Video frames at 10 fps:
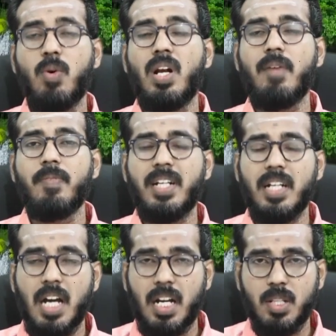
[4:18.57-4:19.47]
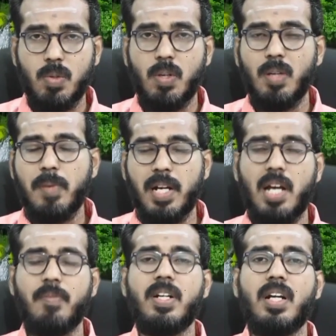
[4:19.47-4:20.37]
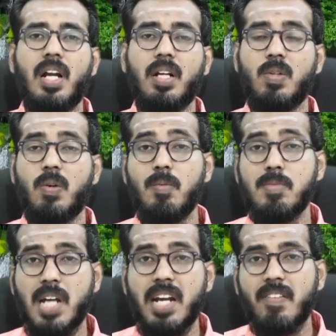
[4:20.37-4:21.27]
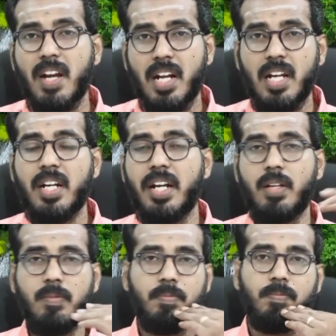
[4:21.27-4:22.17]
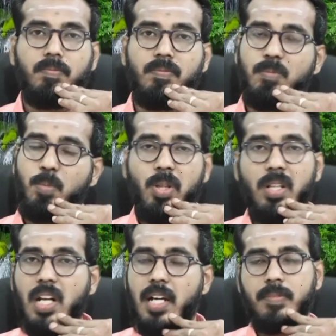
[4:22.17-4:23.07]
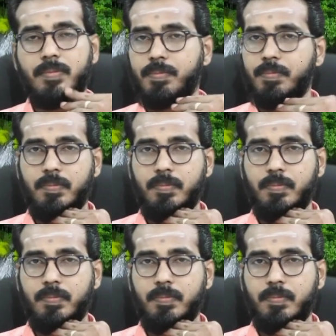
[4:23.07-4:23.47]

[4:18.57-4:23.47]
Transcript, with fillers: அந்த ஒன்றாம் வீட்டு காரகத்துவங்களும் பன்னெண்டாம் வீட்டு காரகத்துவங்களும் சனி வாயிலாக கிடைக்கும் புரியுதுங்களா